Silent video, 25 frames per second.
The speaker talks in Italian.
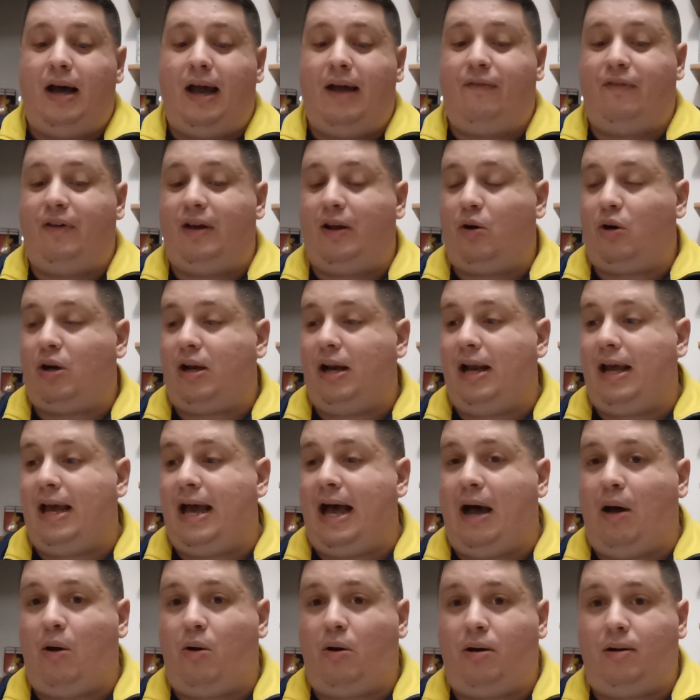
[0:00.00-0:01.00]
È vero che
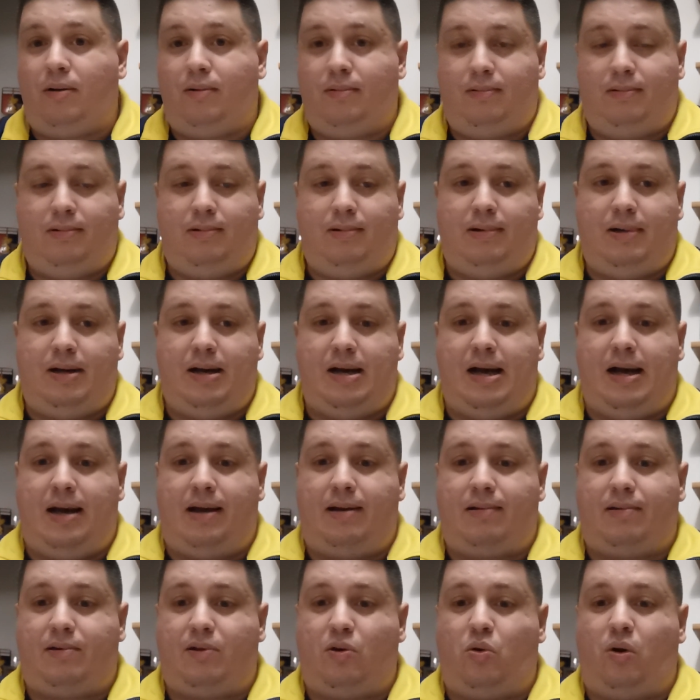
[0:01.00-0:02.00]
Leao
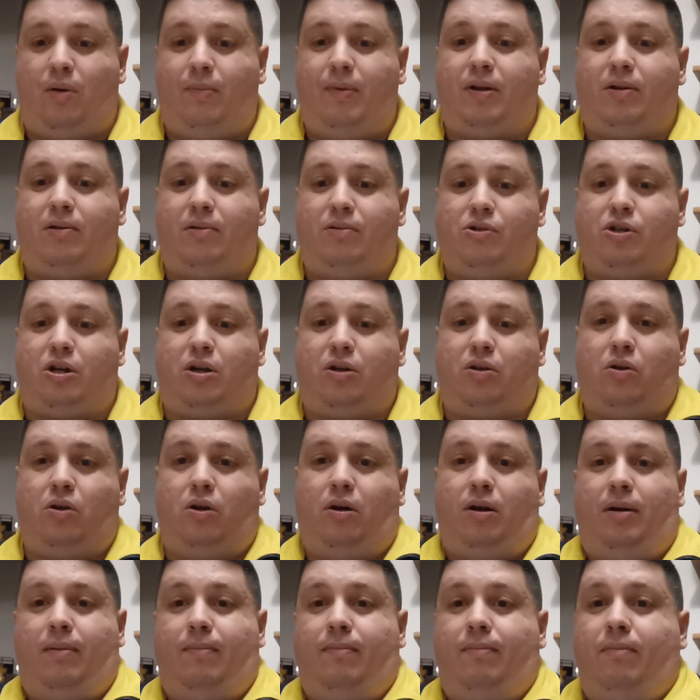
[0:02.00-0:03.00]
è sicuramente un
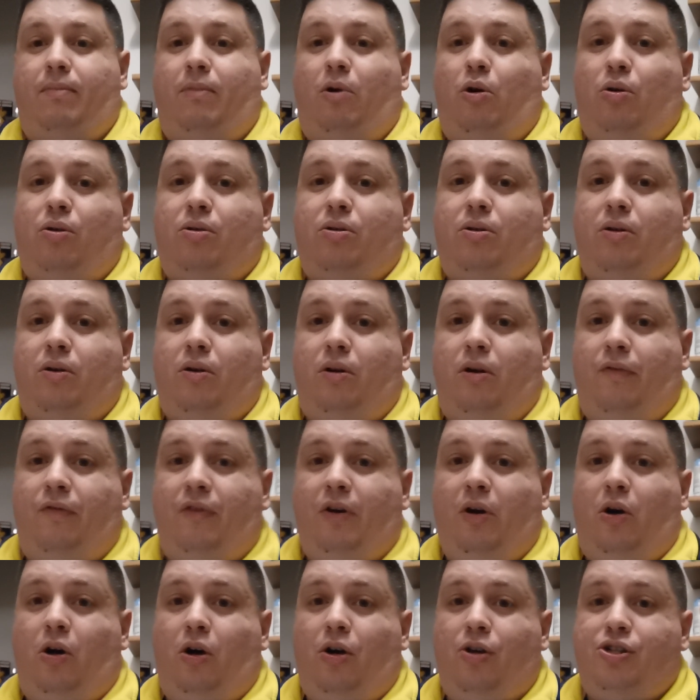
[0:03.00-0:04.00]
giocatore molto
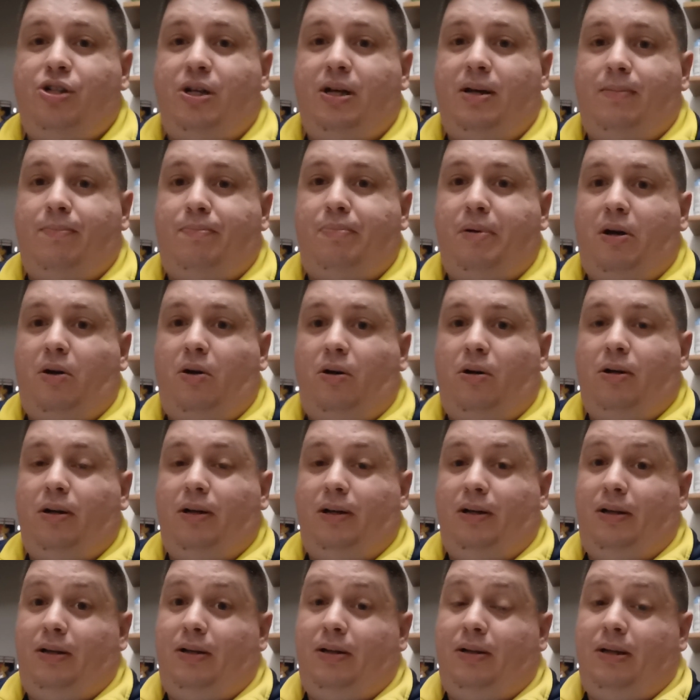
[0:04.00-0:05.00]
veloce, però
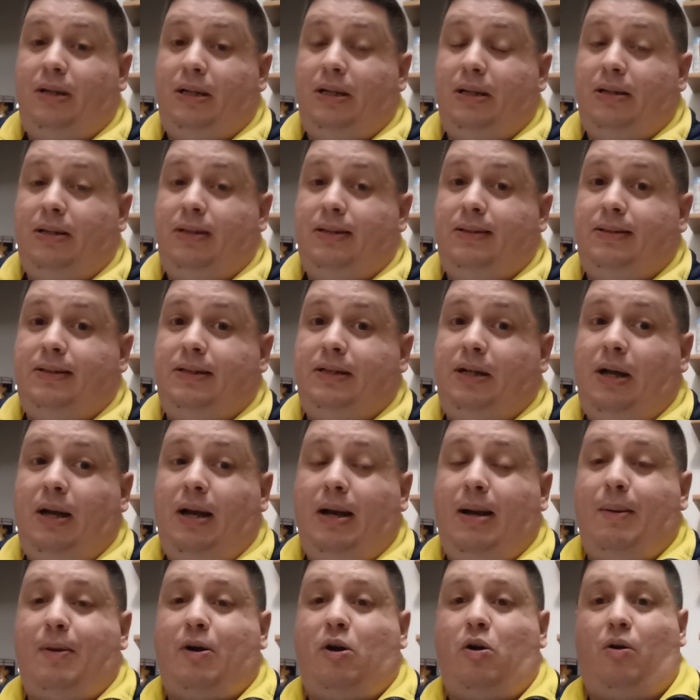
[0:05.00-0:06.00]

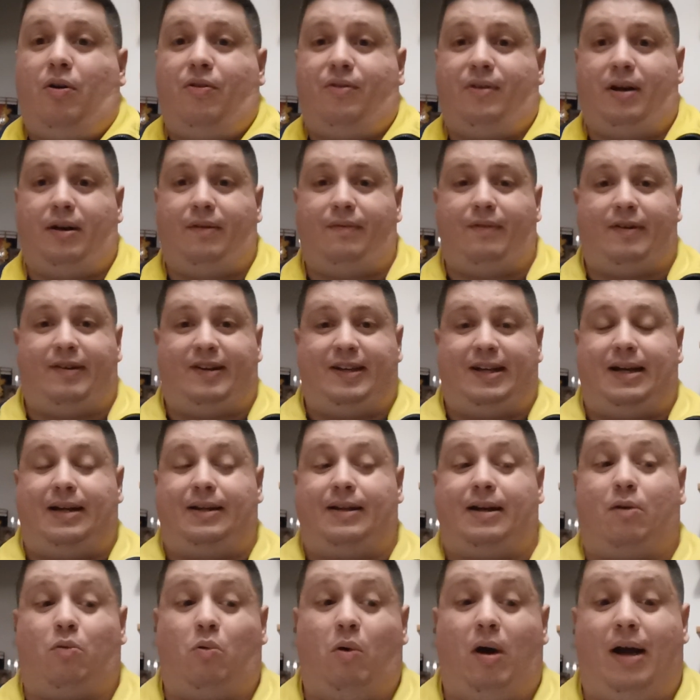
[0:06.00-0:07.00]
eh, il cross arrivava da
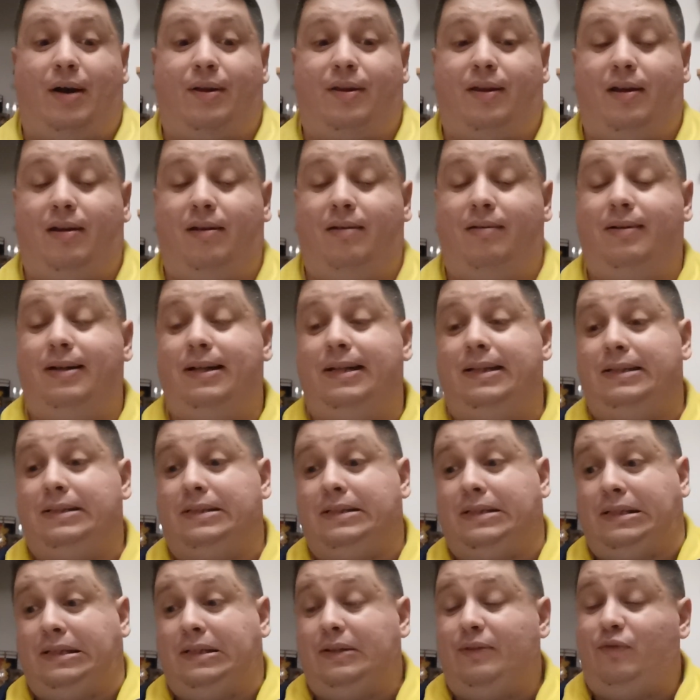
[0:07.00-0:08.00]
tre quarti,
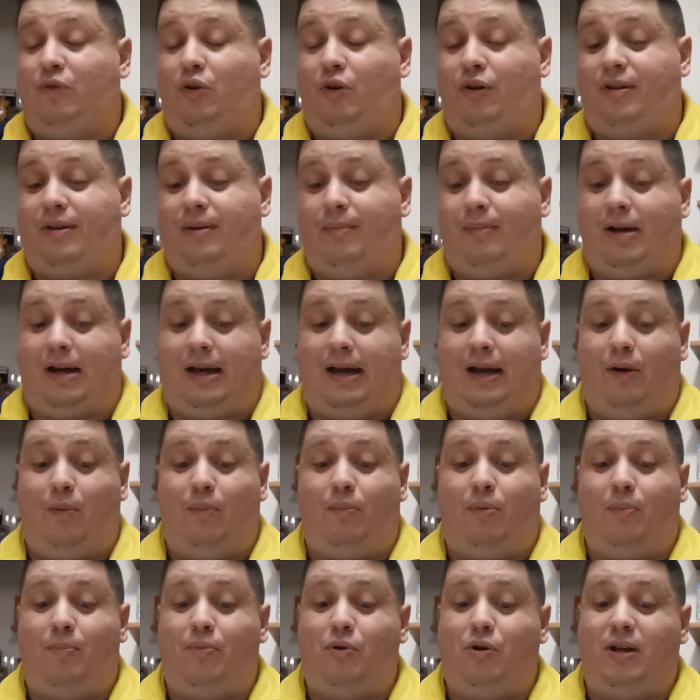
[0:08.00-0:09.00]
forse magari
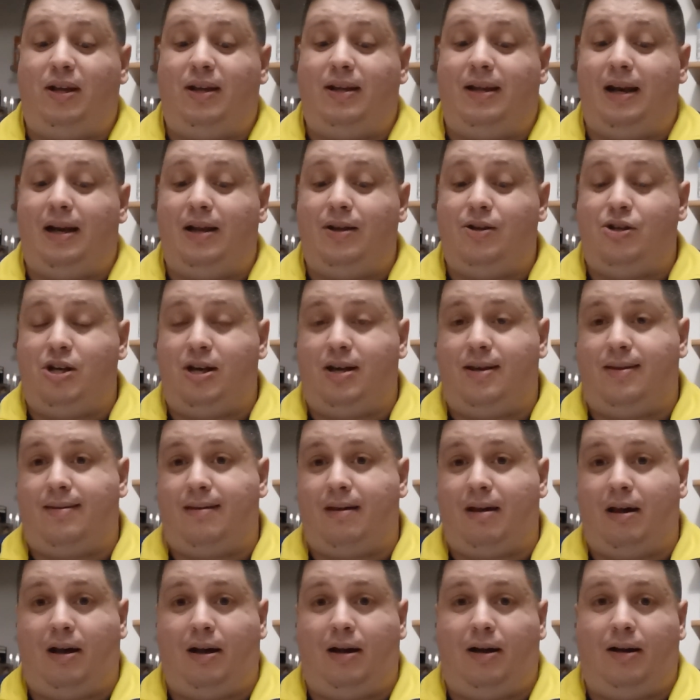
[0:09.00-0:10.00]
un po' più di
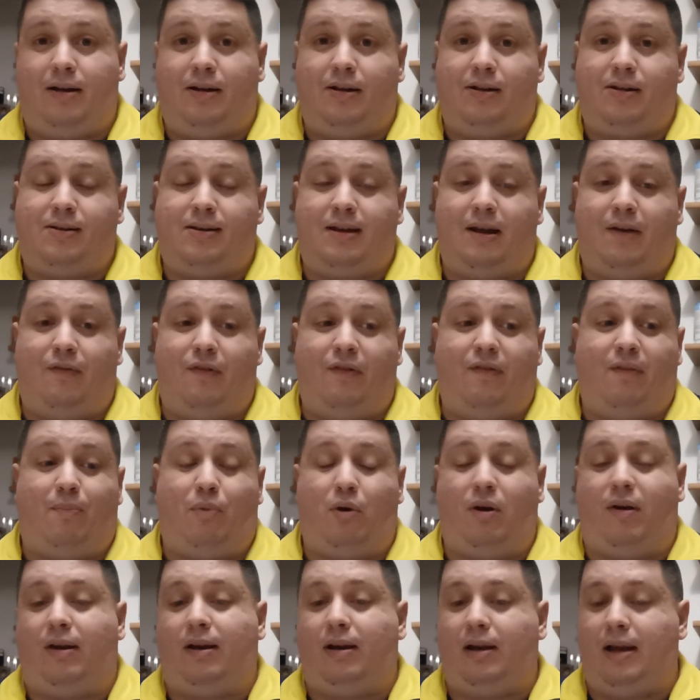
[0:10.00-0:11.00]
intelligenza serviva.
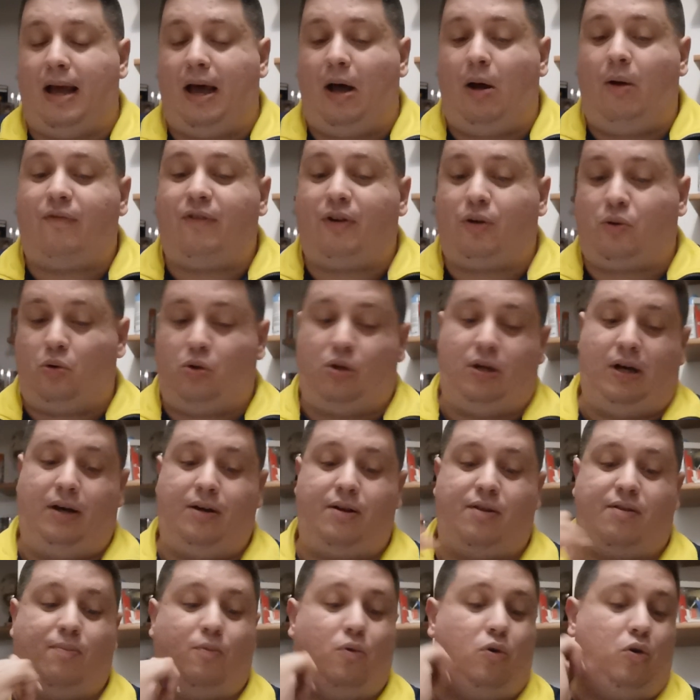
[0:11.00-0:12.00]
Poi Leao ha fatto un
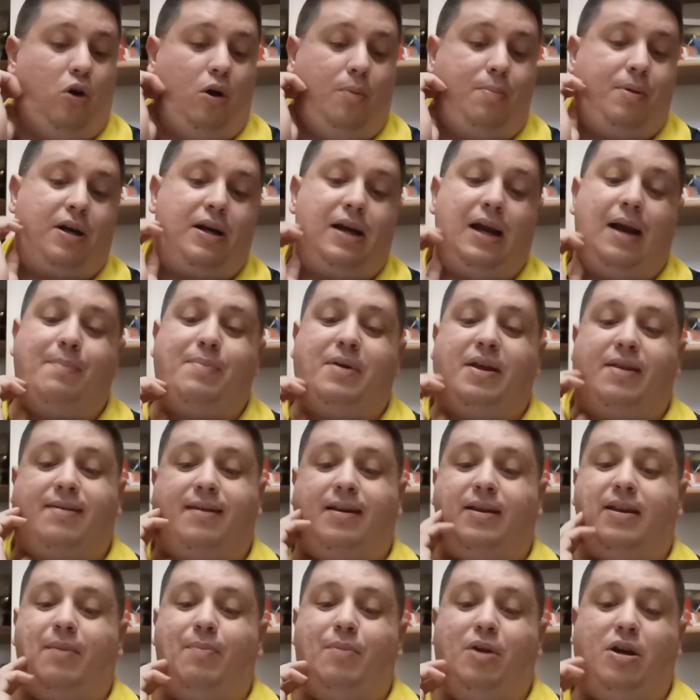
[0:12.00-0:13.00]
grandissimo gol perché l'ha
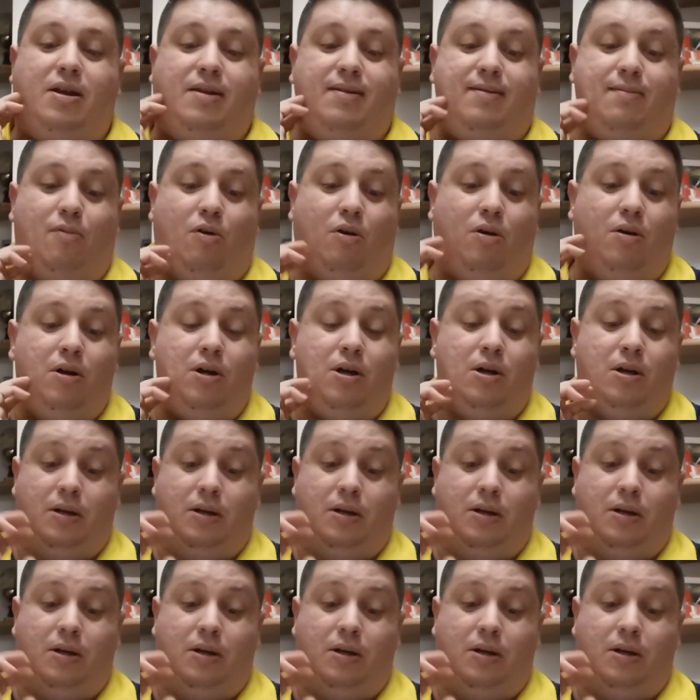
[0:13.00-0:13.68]
piazzata benissimo.